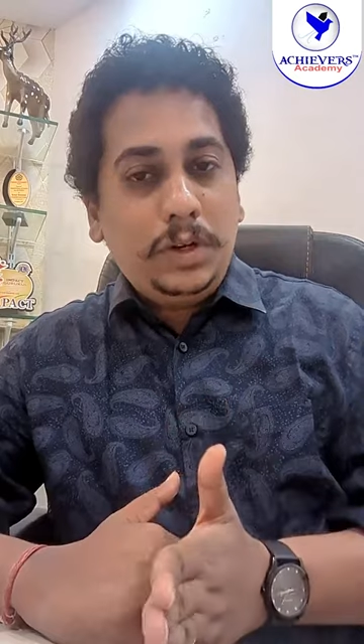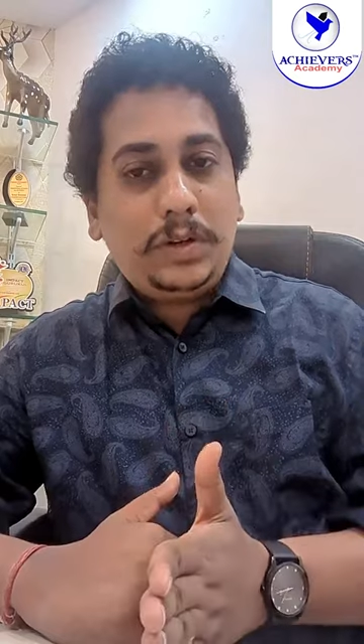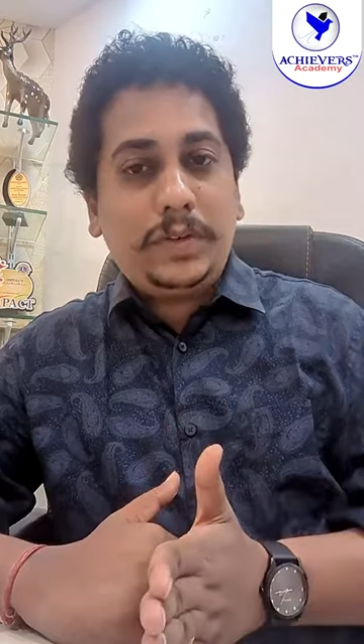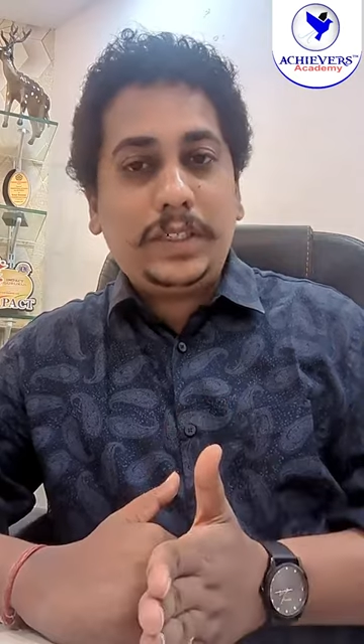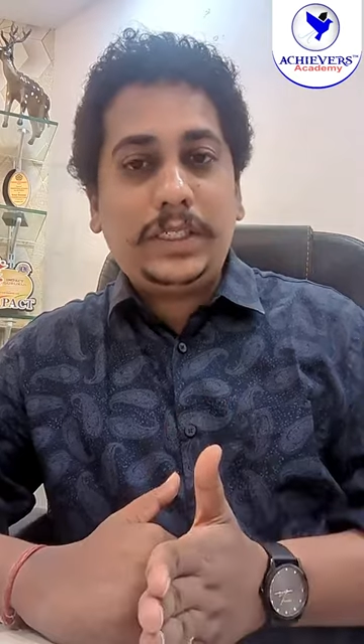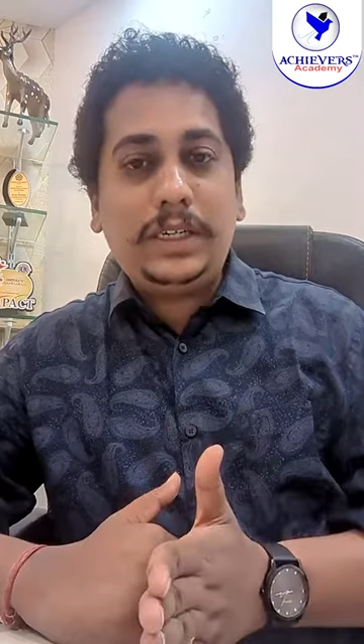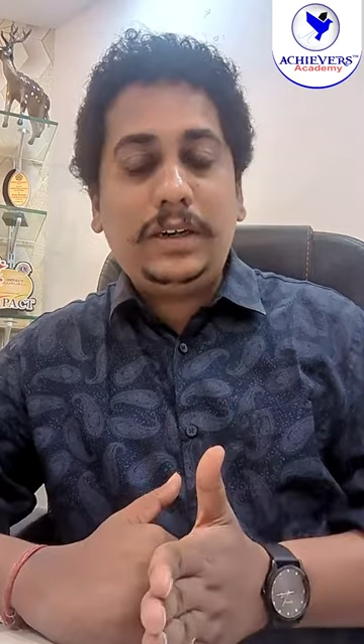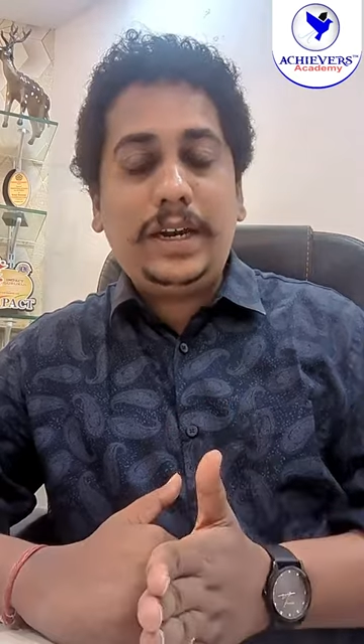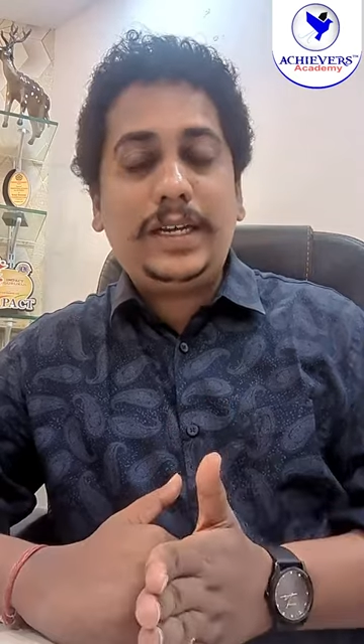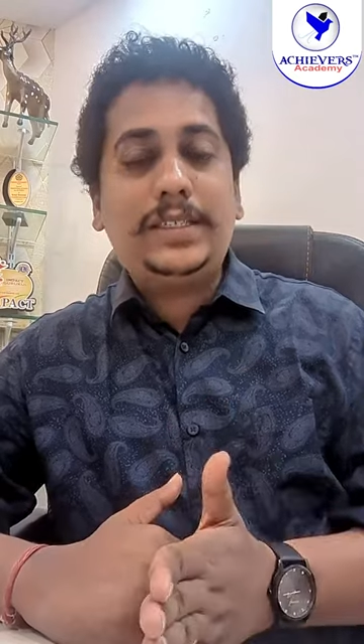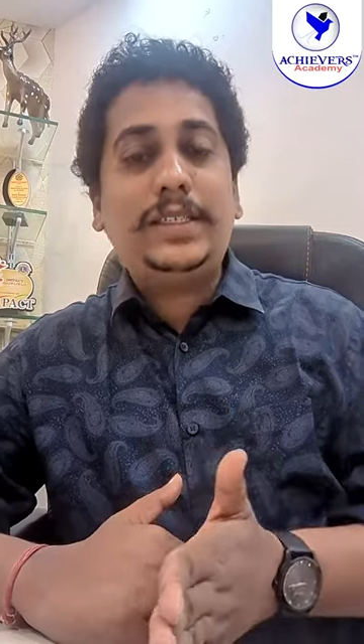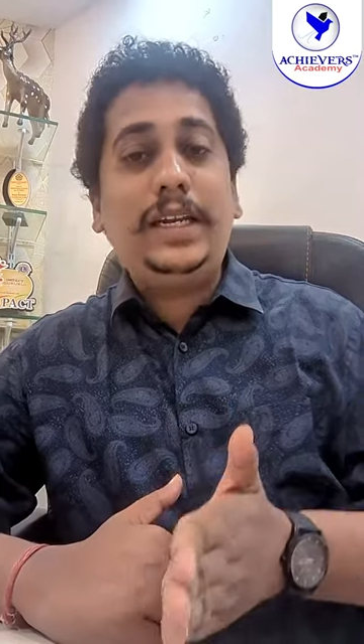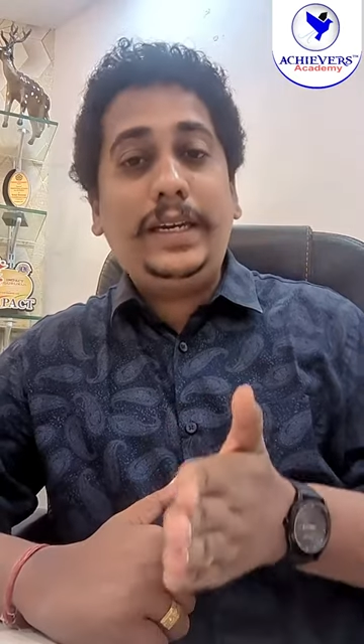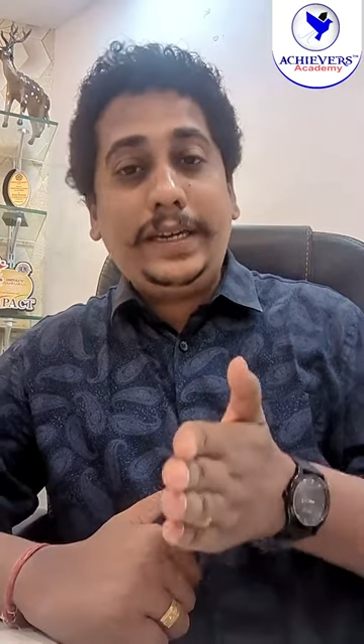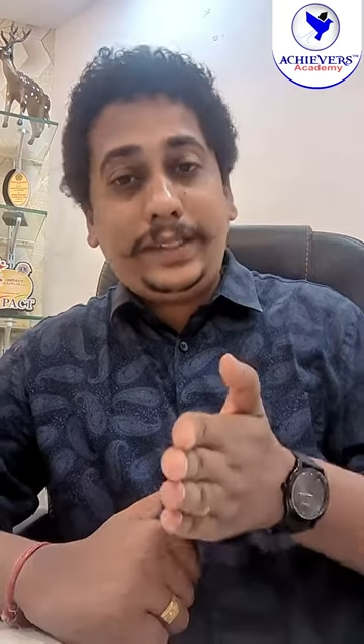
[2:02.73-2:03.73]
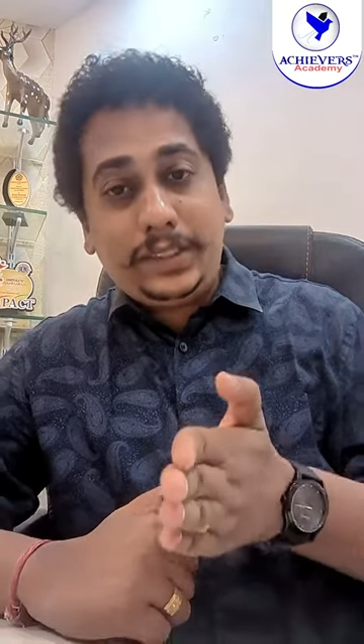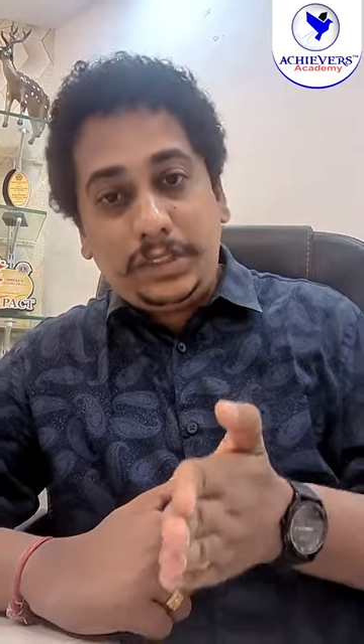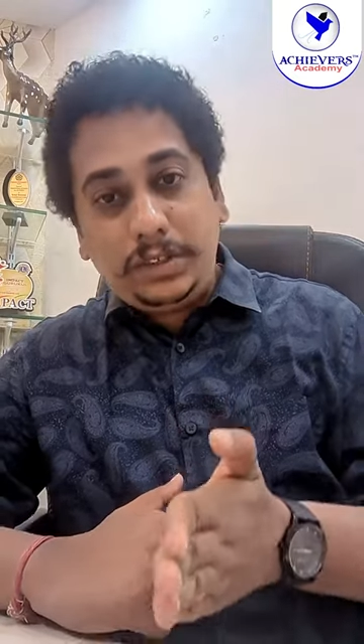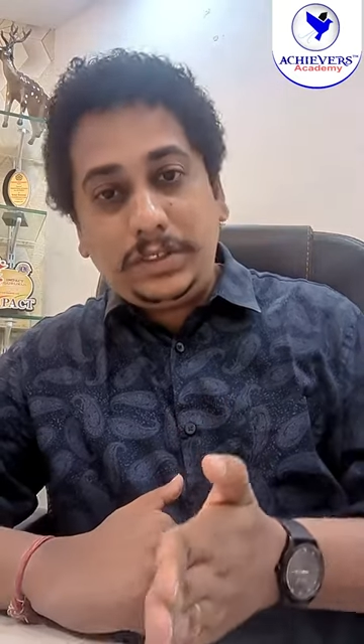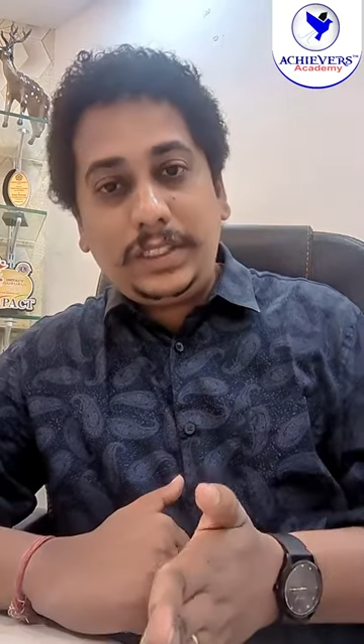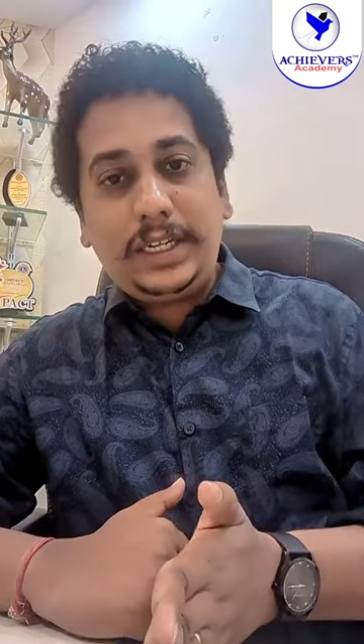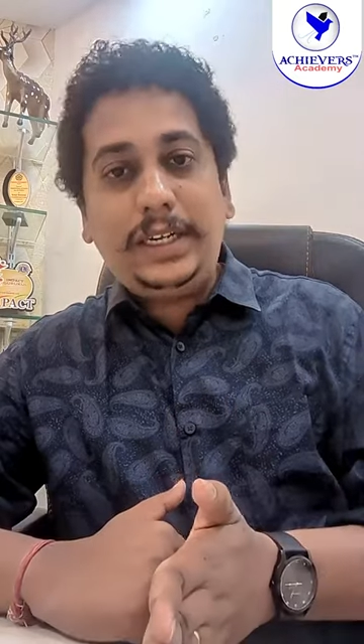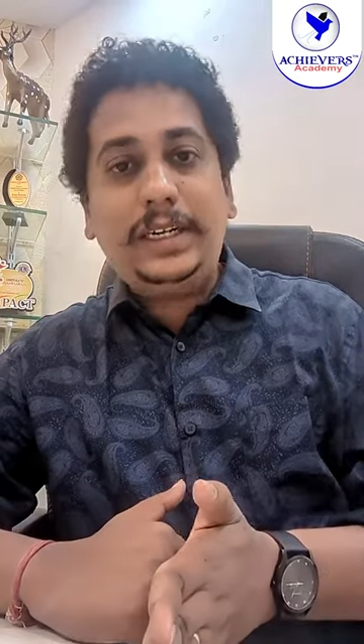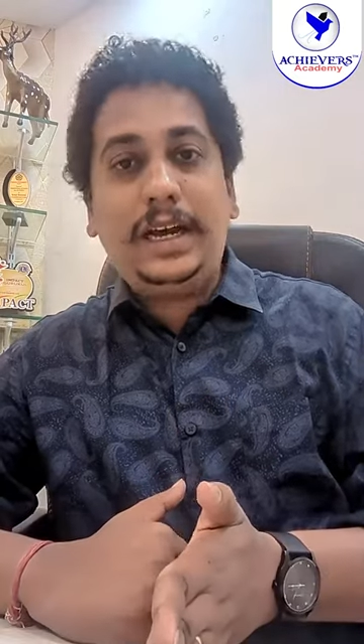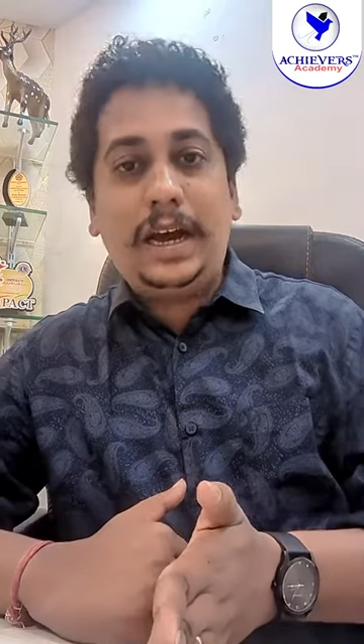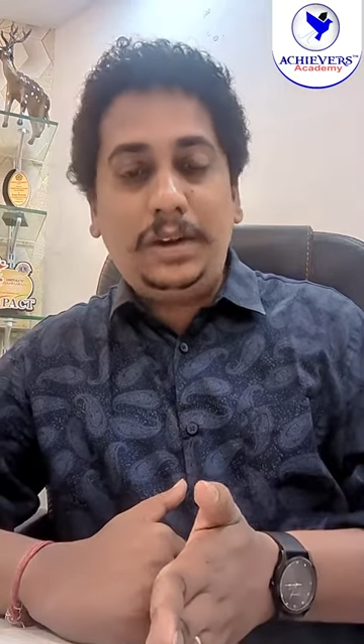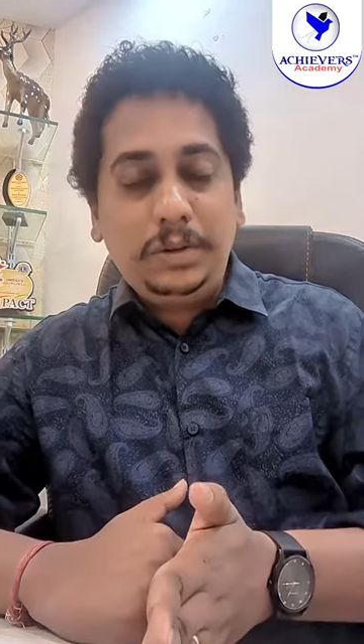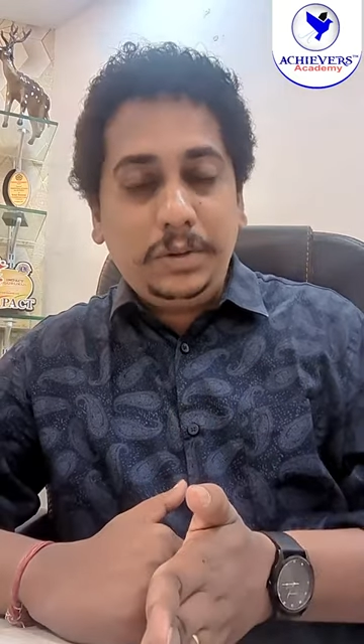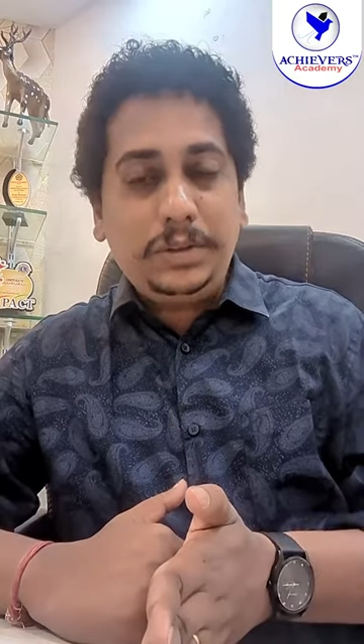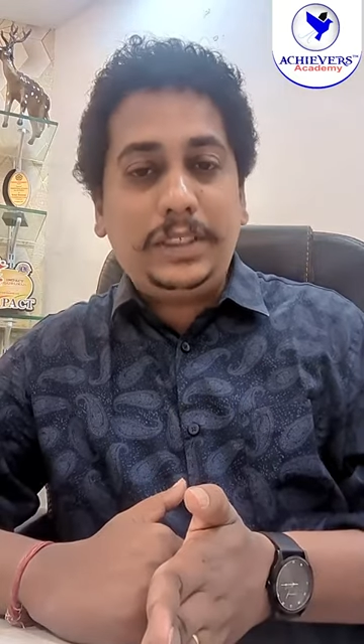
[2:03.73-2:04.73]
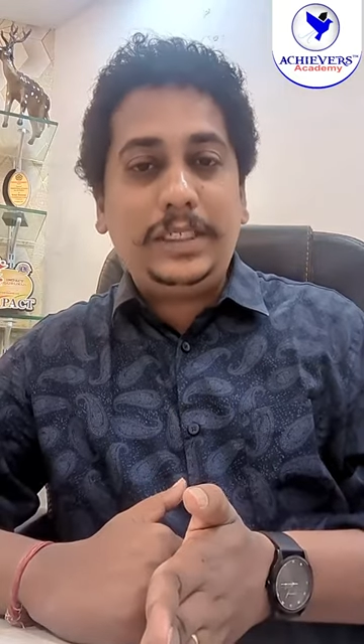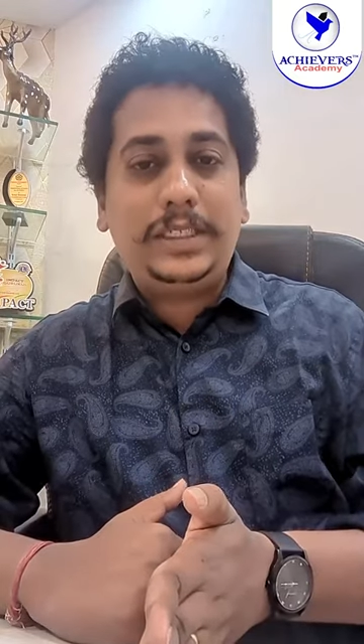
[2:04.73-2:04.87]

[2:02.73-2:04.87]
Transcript: మూడు క్వశ్చన్లు రాస్తే నెక్స్ట్ రోజు దాన్ని నాలుగు